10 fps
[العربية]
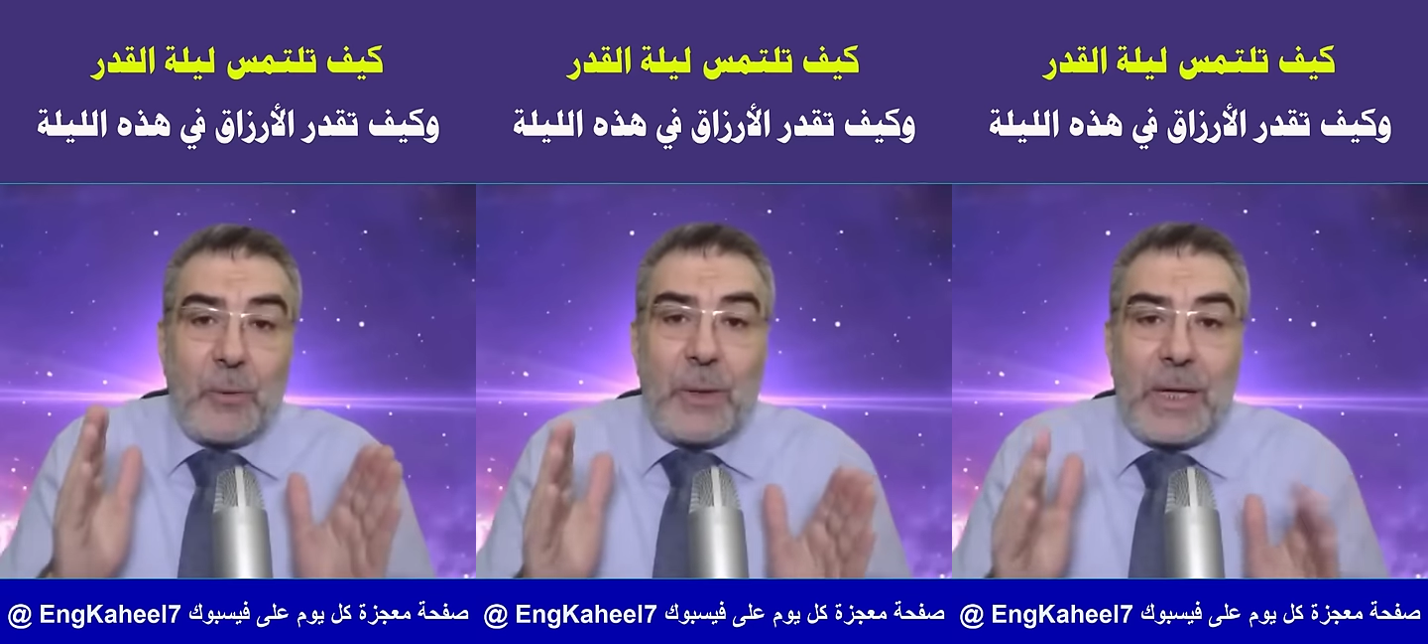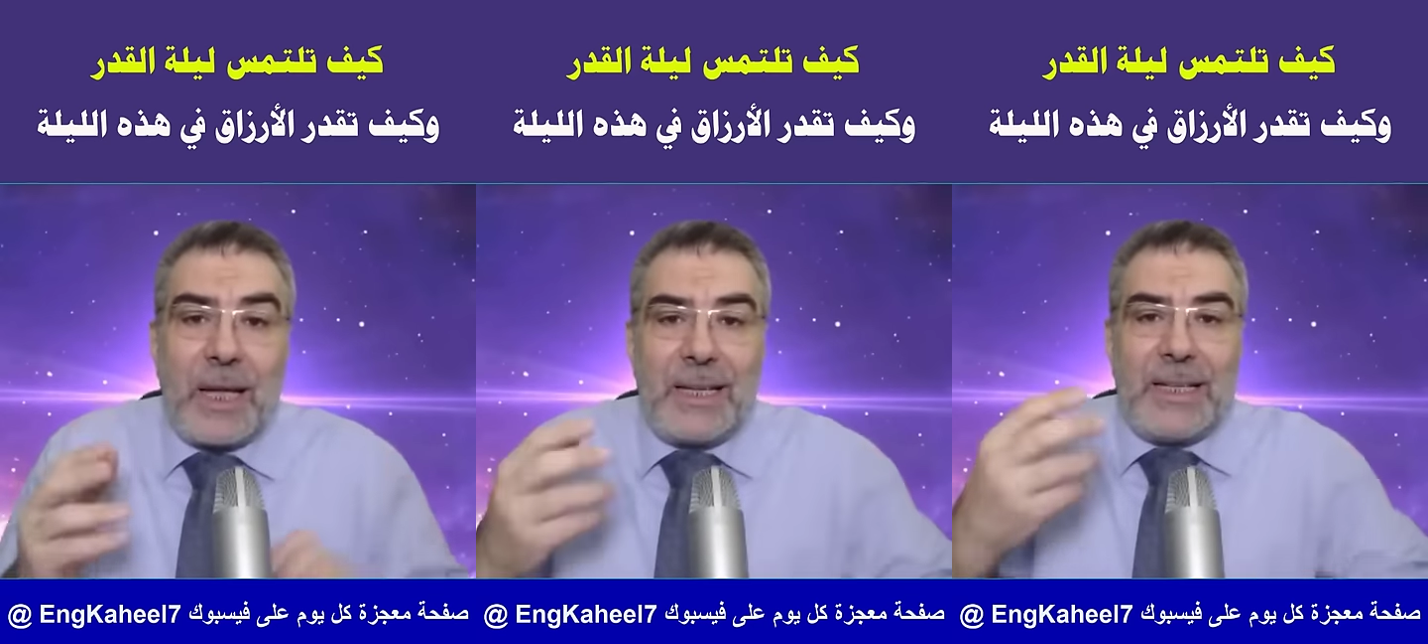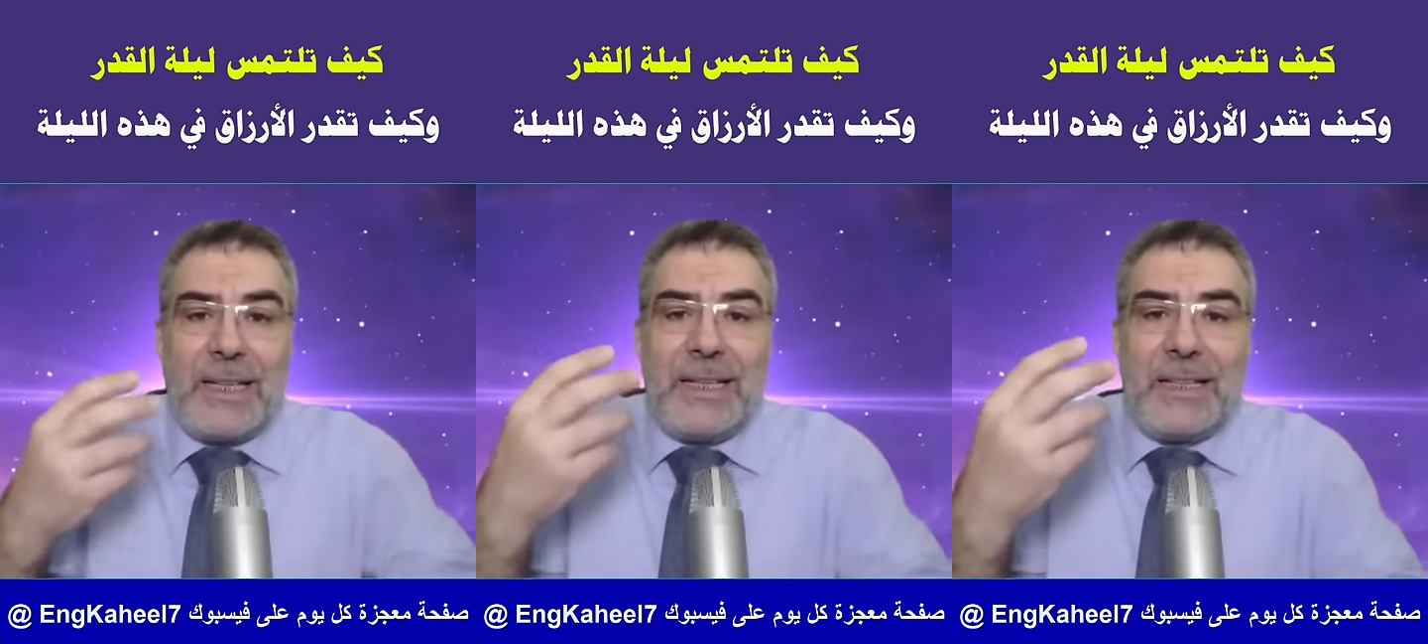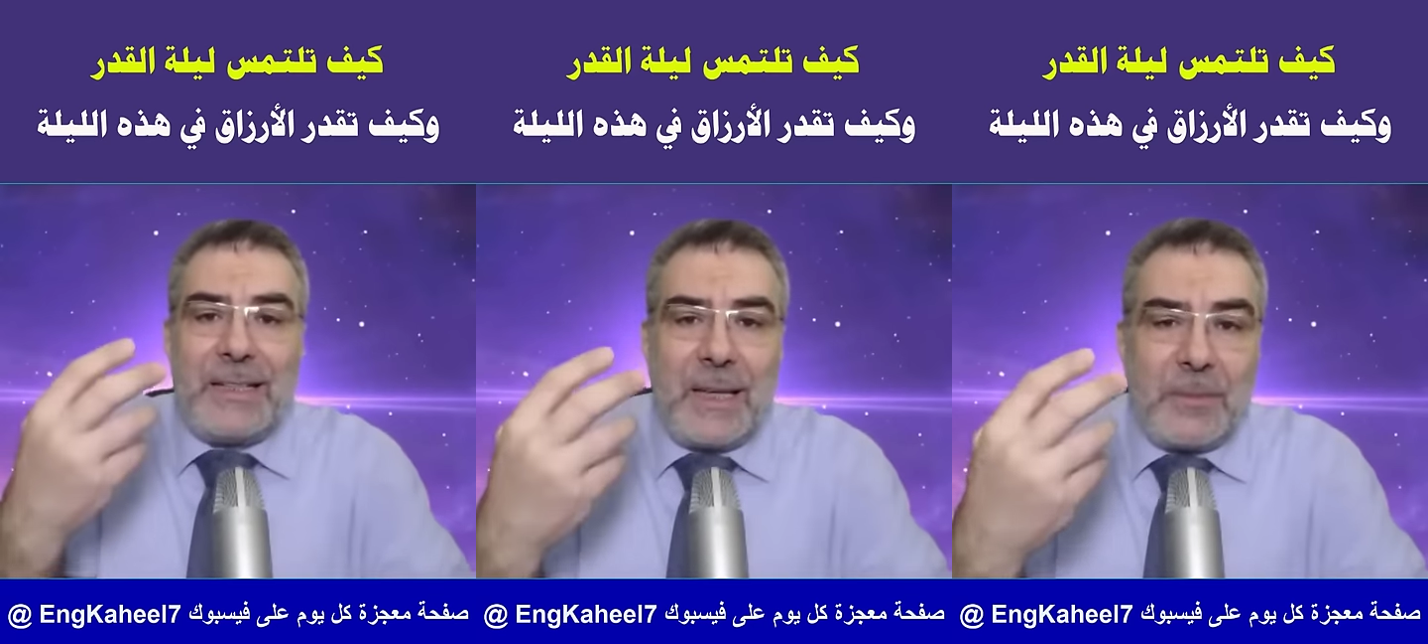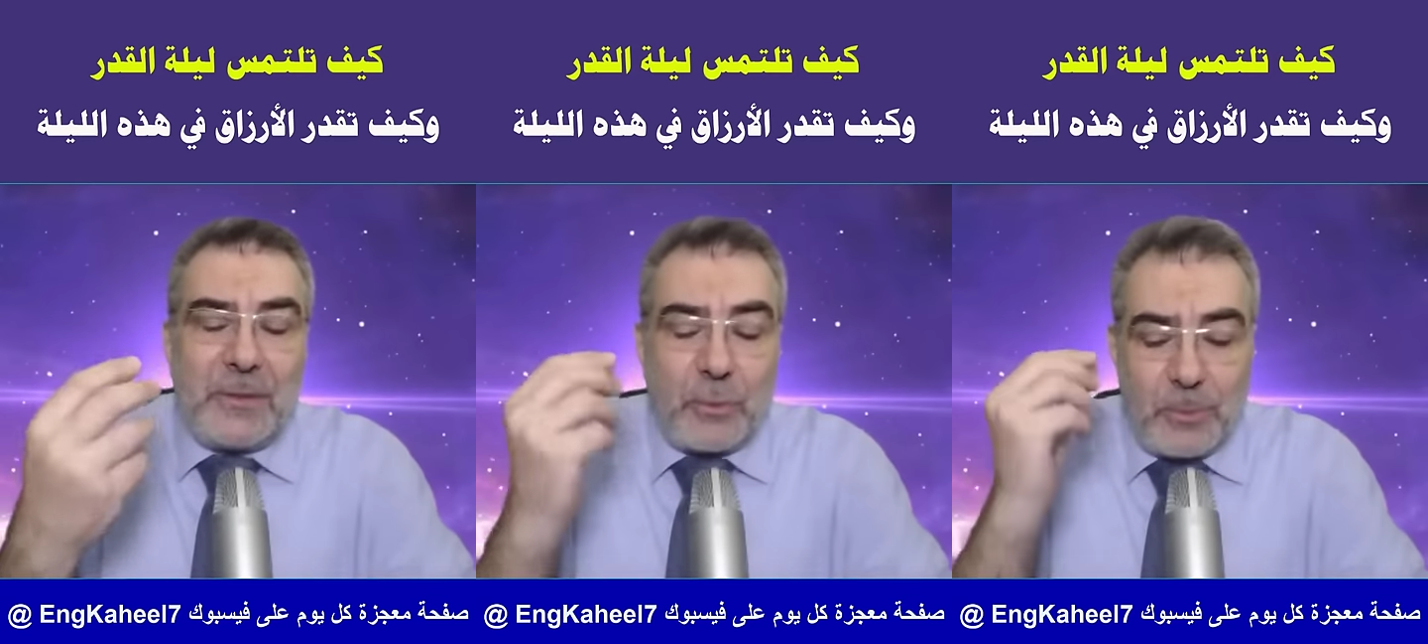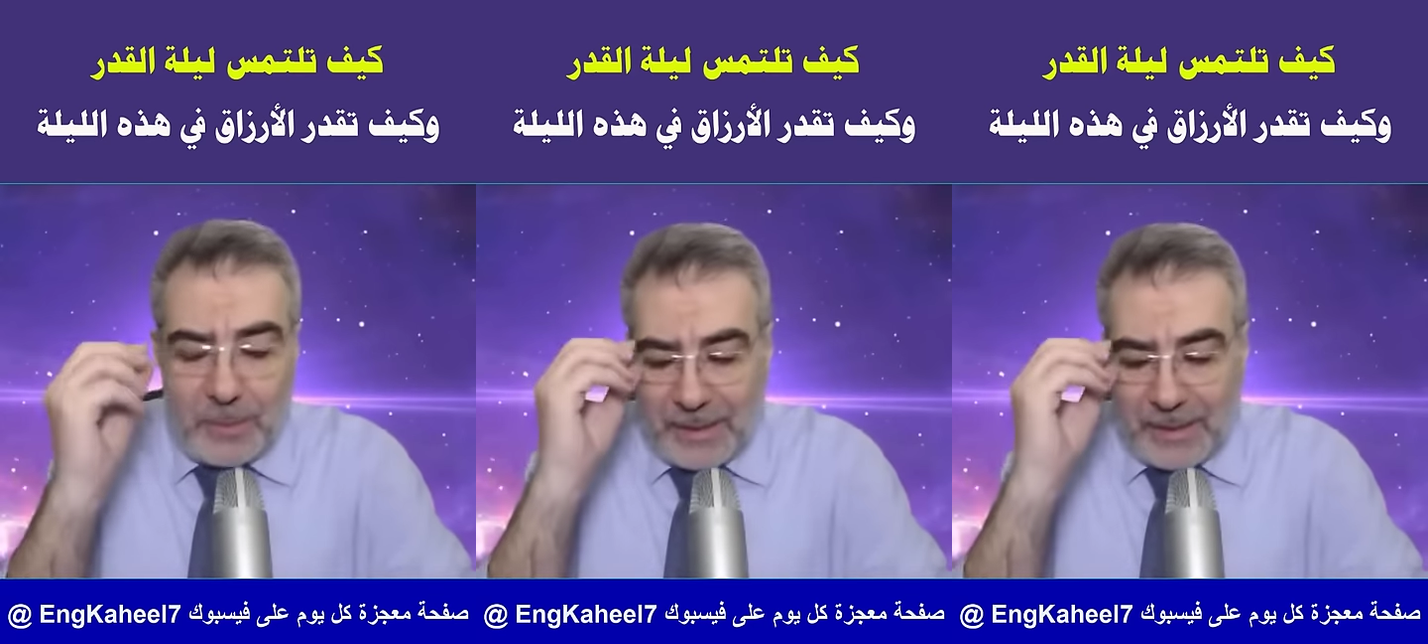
هو قال التمسوا ما